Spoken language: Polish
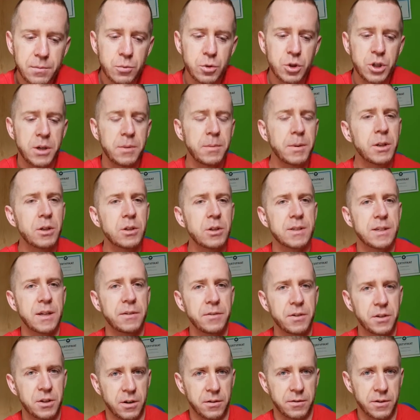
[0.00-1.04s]
Musimy to
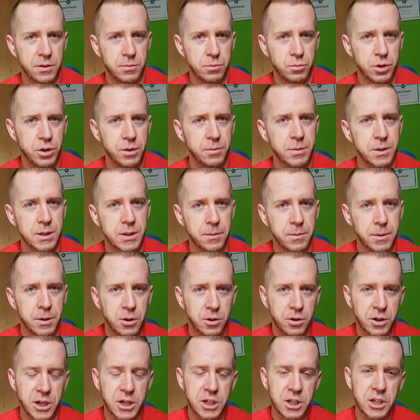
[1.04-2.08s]
zdefiniować, musimy sobie to
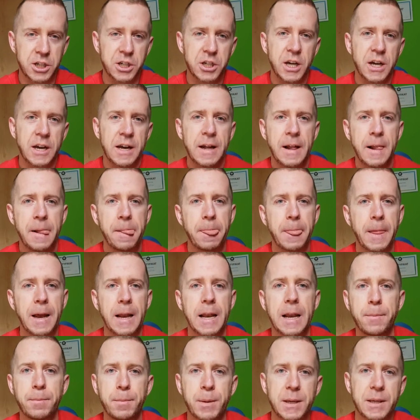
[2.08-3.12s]
określić.
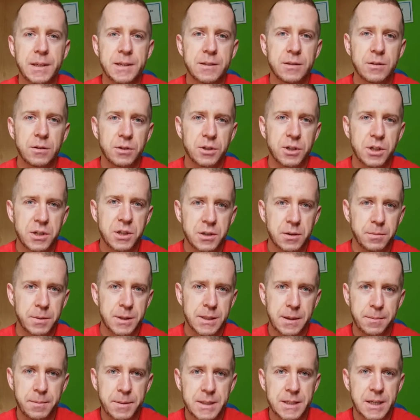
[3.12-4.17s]
Najlepiej jest to gdzieś sobie
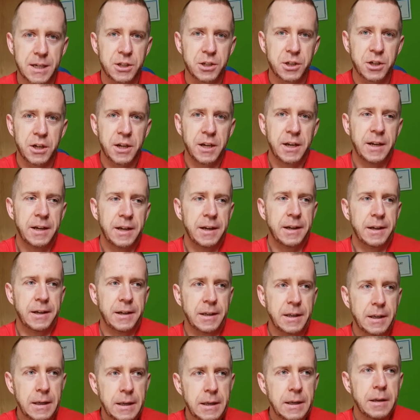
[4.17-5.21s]
zapisać
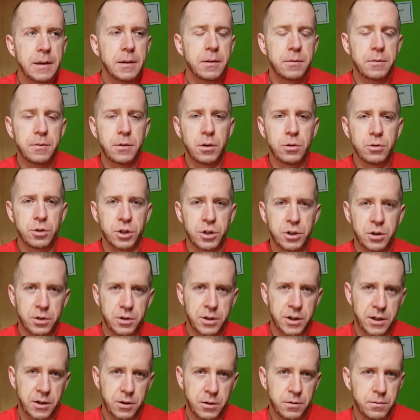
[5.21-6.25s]
i dążyć do
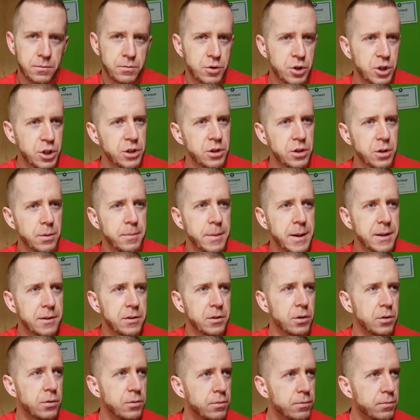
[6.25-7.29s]
tego. Czy to
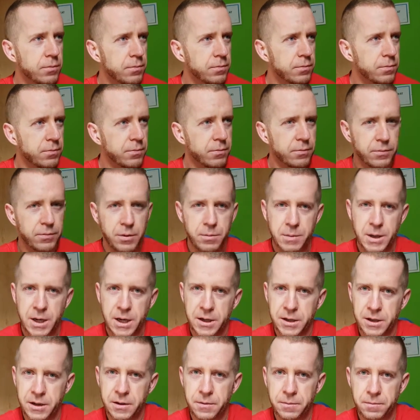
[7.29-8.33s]
będą
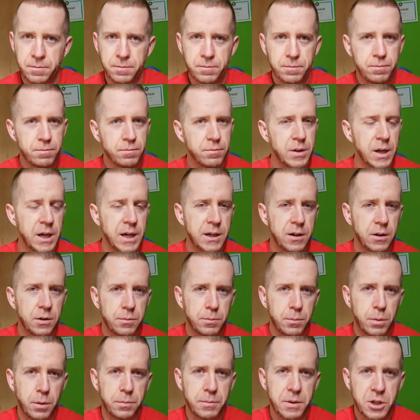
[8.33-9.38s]
wymiary, tak?
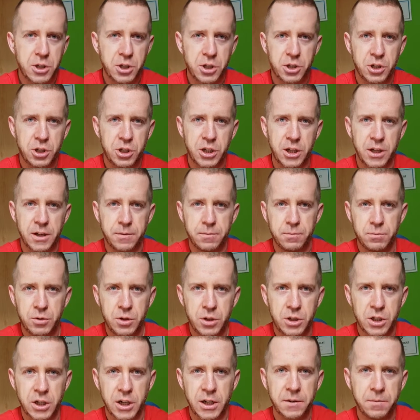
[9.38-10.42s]
Pomierzyć się
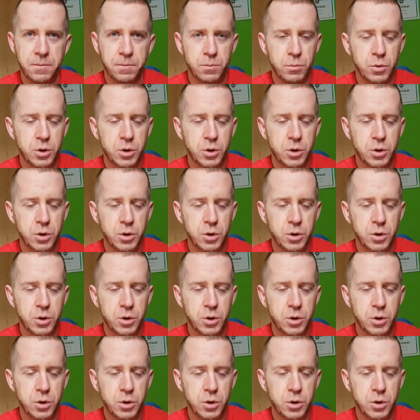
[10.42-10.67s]
dzisiaj.